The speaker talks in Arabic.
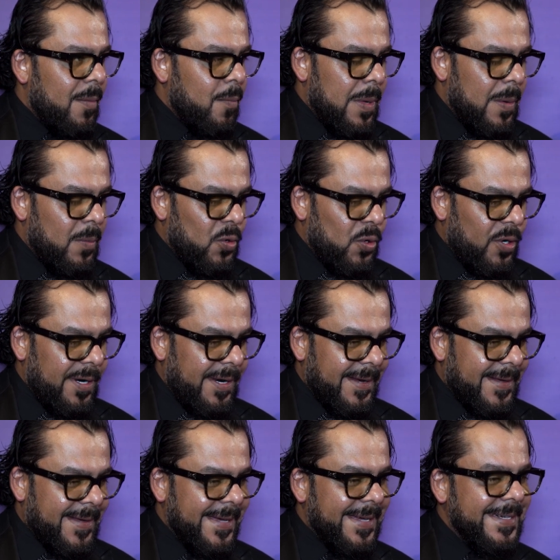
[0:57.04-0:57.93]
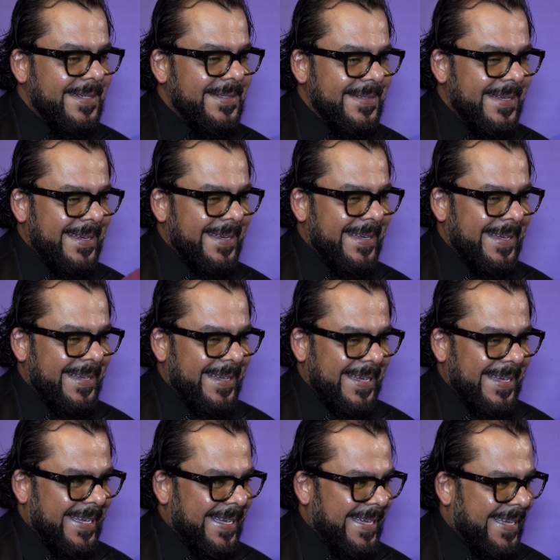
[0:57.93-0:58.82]
ممنوع نحكي
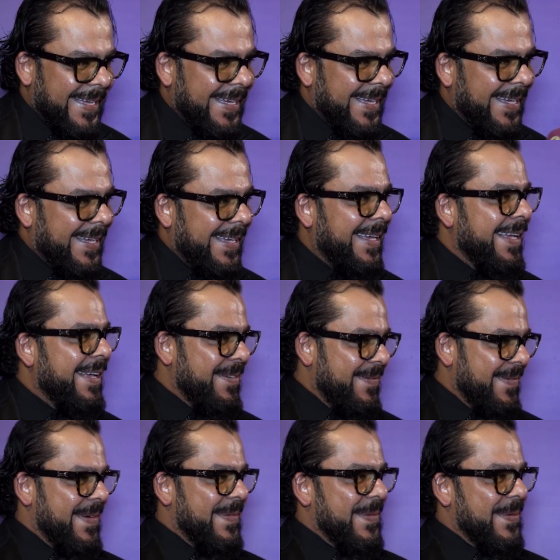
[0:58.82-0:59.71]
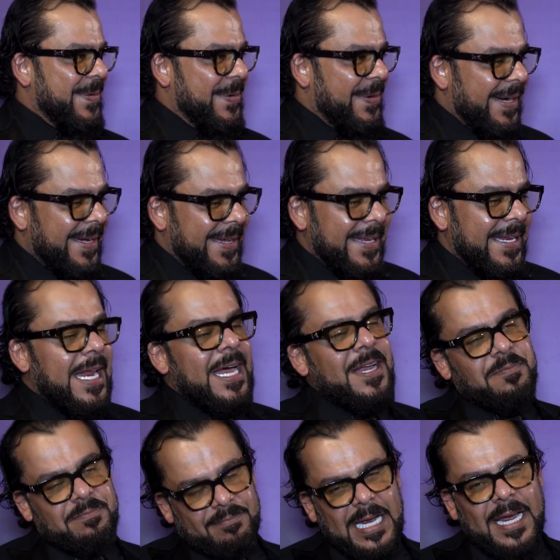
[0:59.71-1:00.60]
يعني ممنوع
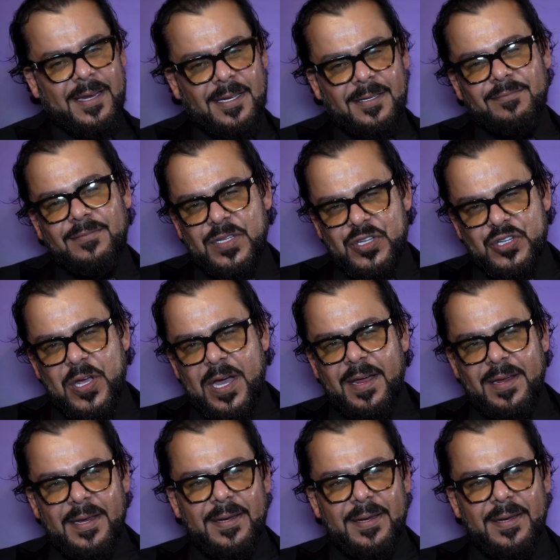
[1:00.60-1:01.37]
لا يعني ان شاء